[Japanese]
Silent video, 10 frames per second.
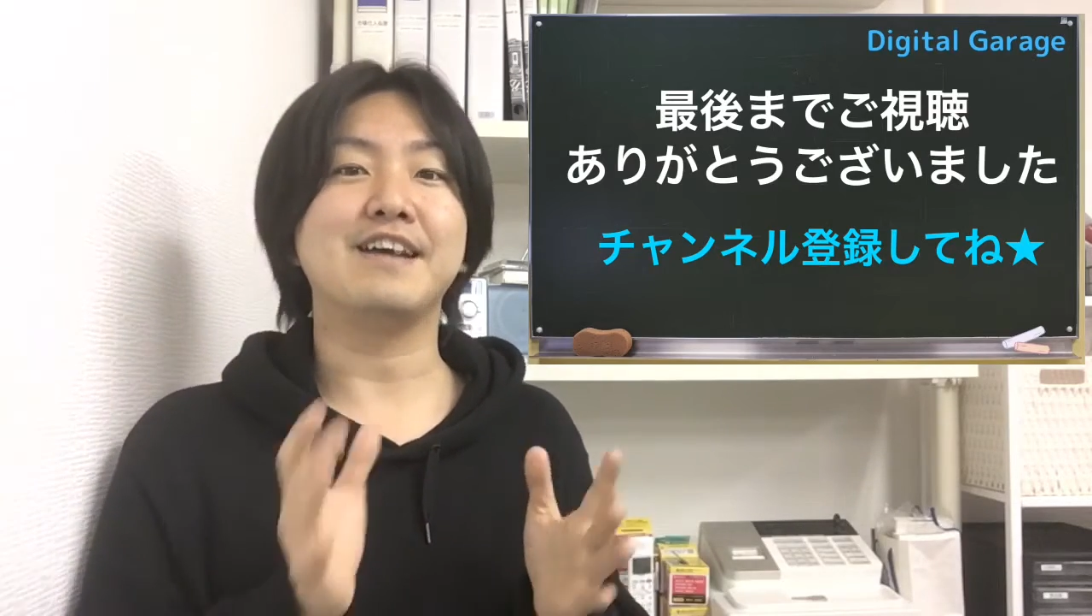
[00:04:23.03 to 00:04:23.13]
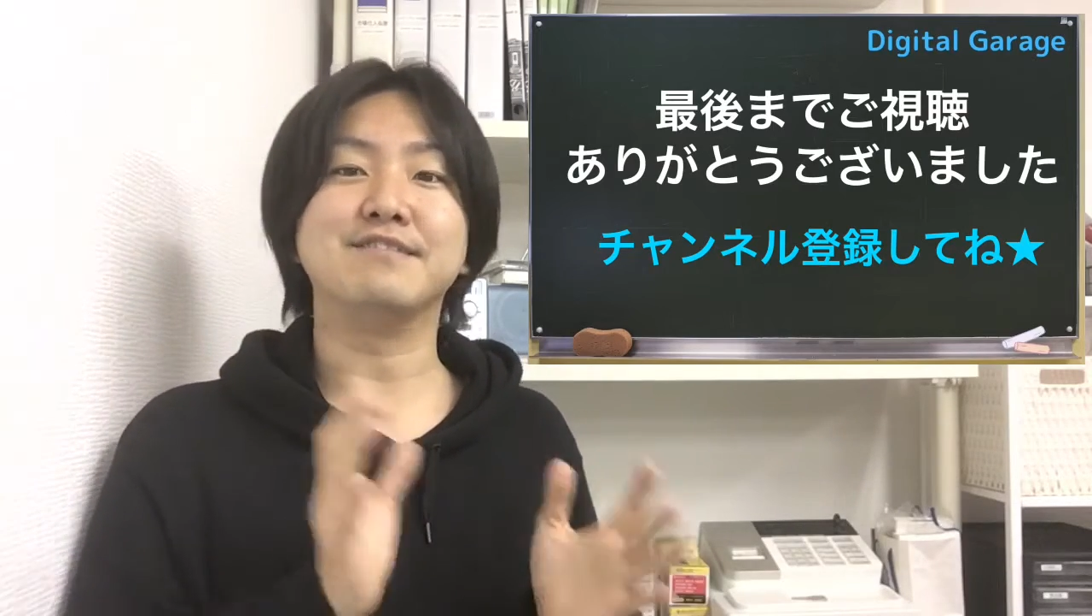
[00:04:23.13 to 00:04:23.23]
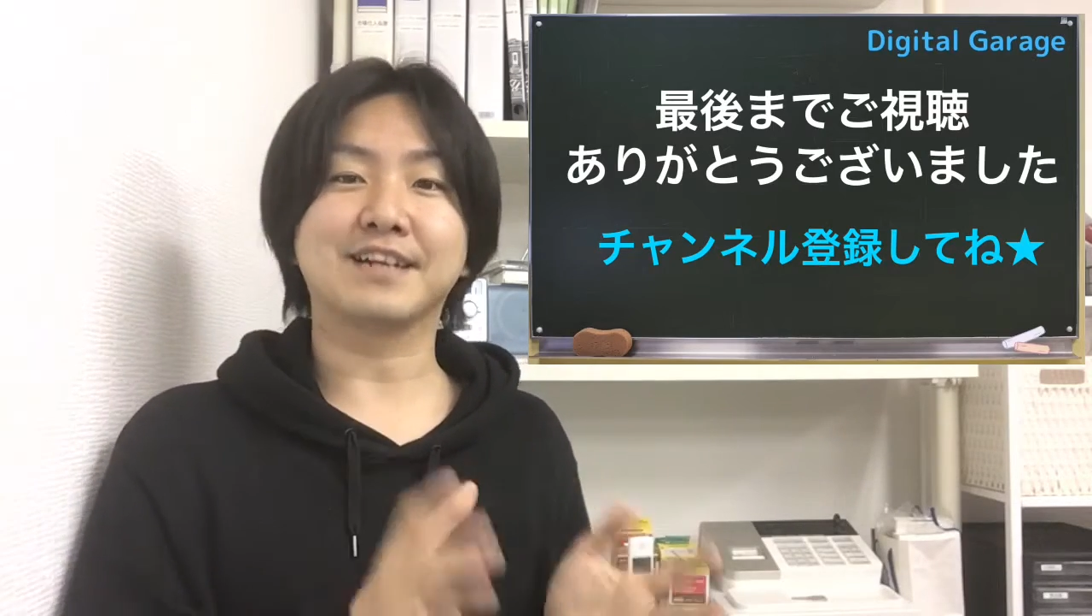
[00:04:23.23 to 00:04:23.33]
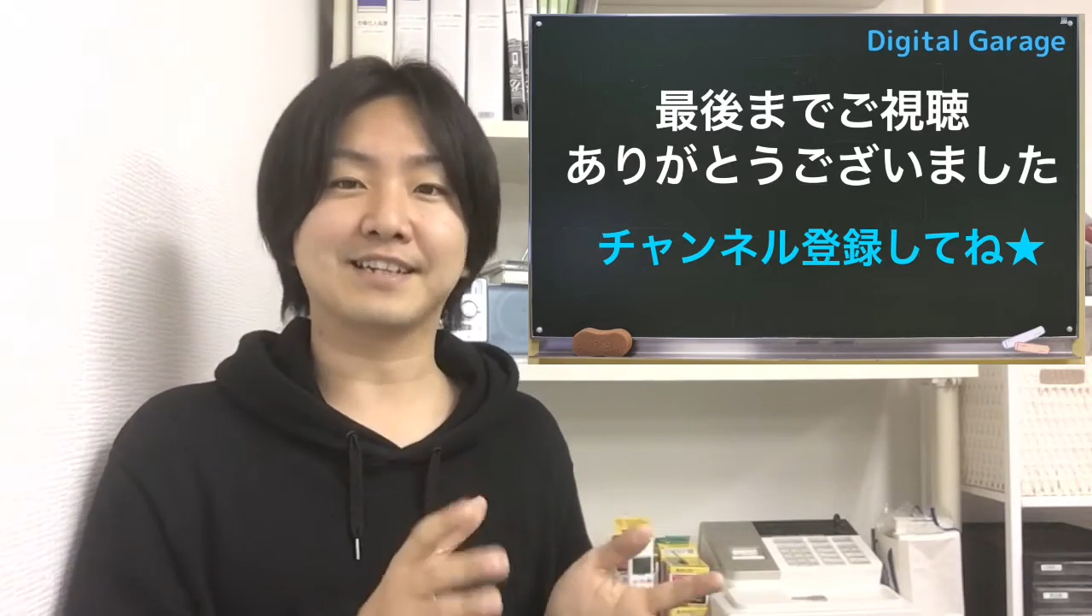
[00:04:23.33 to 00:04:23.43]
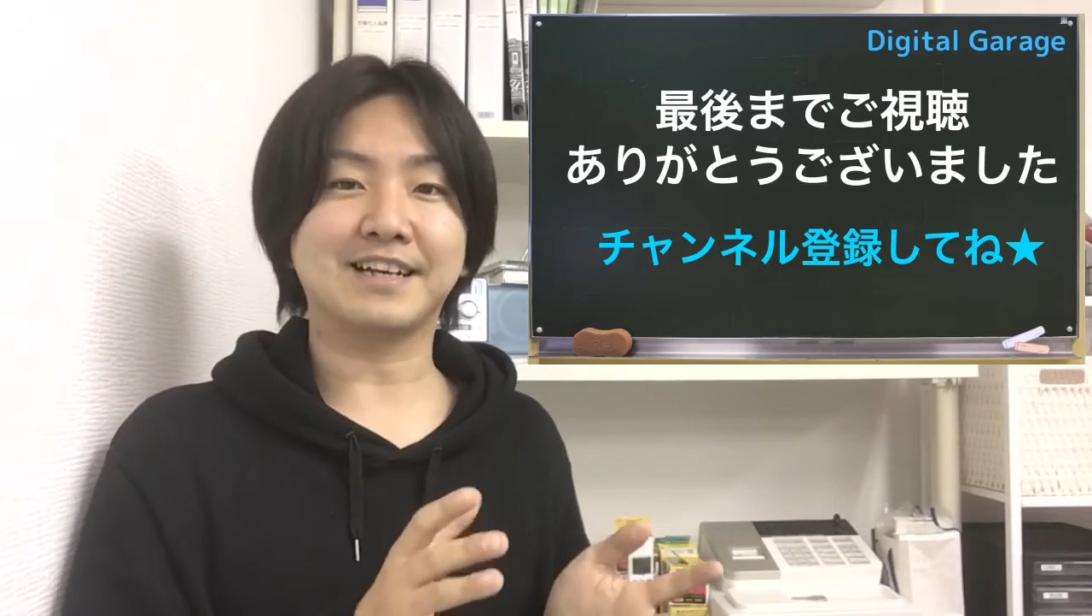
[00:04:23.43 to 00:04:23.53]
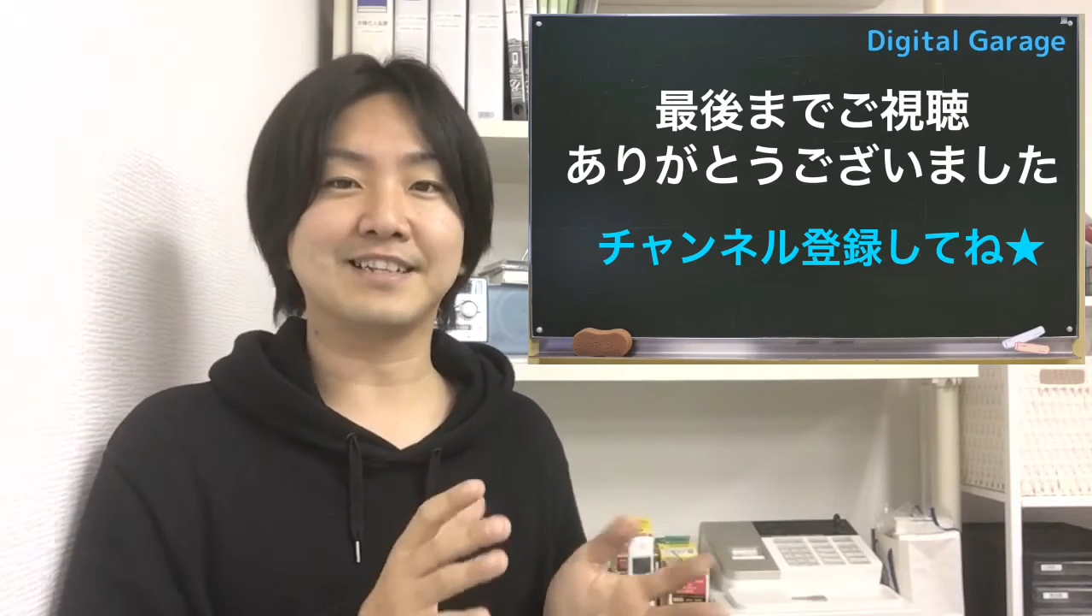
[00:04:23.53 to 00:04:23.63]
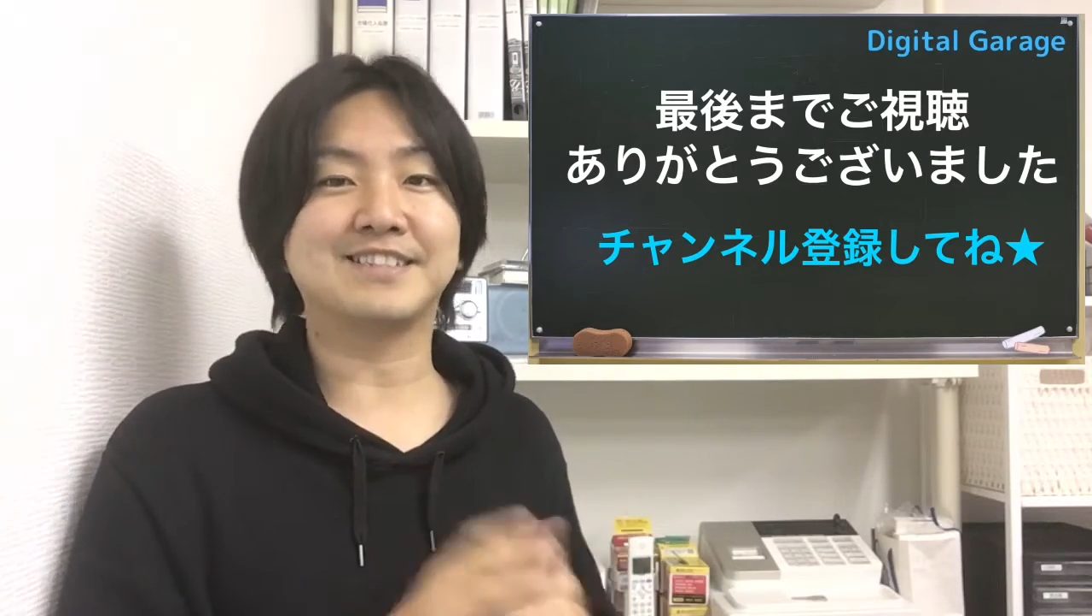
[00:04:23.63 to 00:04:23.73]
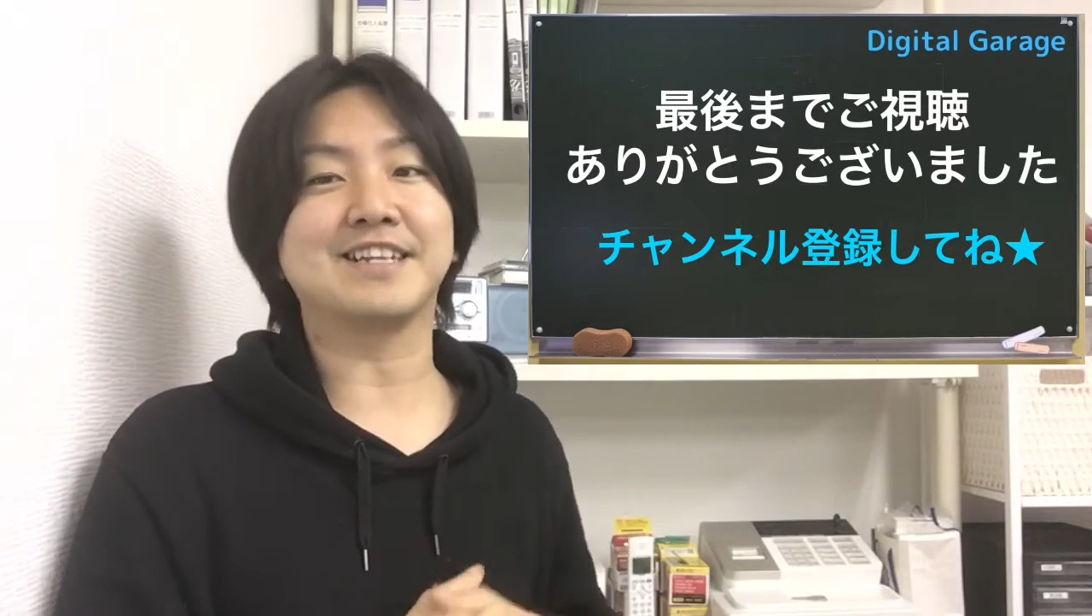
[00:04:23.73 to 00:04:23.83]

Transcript: え売り方につ